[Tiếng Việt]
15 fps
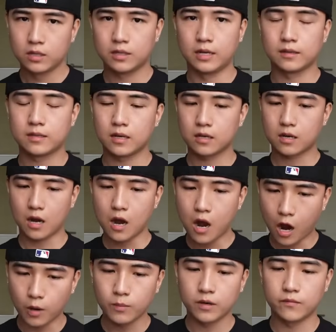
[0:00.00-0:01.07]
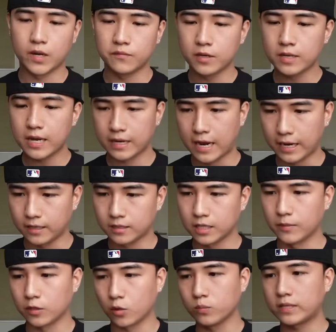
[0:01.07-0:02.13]
thì anh Tân có hỏi mình về vấn đề này thì
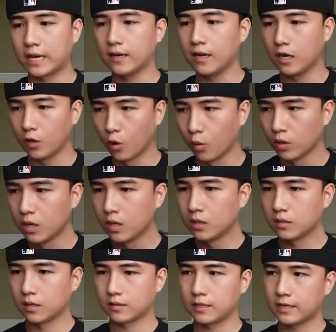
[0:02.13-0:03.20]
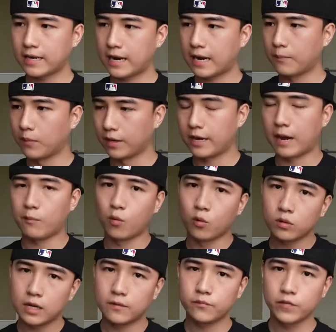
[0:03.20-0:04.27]
mình cũng trả lời luôn thực tế ra là mình đã muốn lên